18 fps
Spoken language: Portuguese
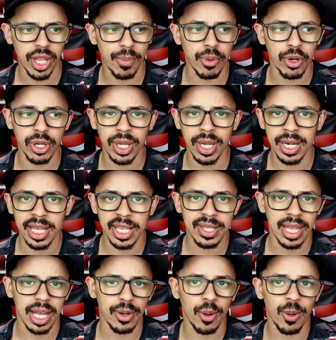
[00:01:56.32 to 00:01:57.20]
até porque nem
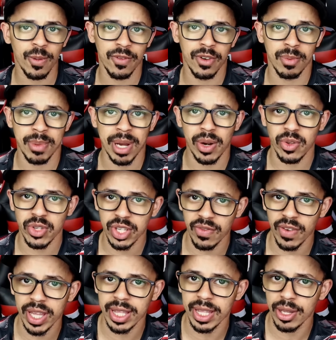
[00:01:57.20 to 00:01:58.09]
está confirmado
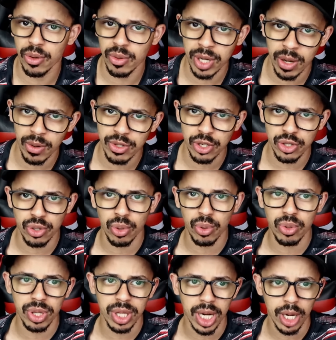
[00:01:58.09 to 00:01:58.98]
se vai ter ou não esse
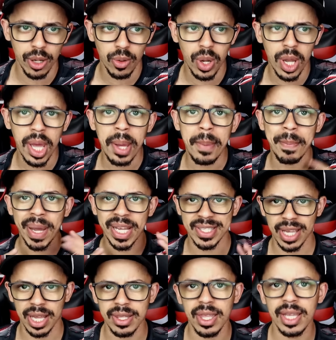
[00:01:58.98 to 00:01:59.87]
jogo treino,
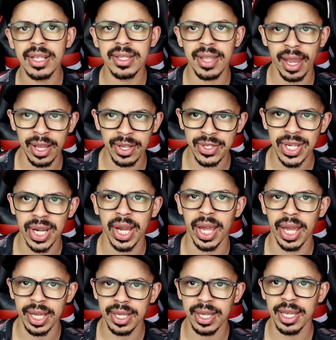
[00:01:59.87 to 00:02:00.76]
mas a
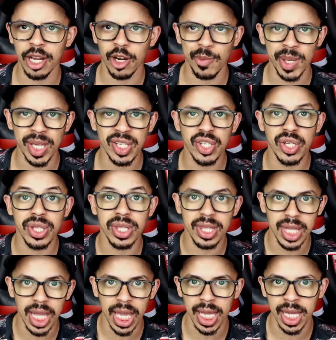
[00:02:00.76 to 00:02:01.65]
tendência é que realmente
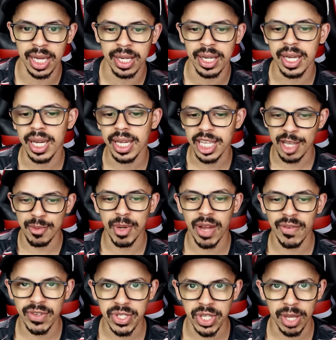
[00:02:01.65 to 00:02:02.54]
tenha. E em
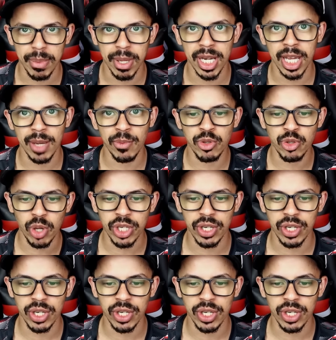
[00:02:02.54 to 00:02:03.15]
breve saberemos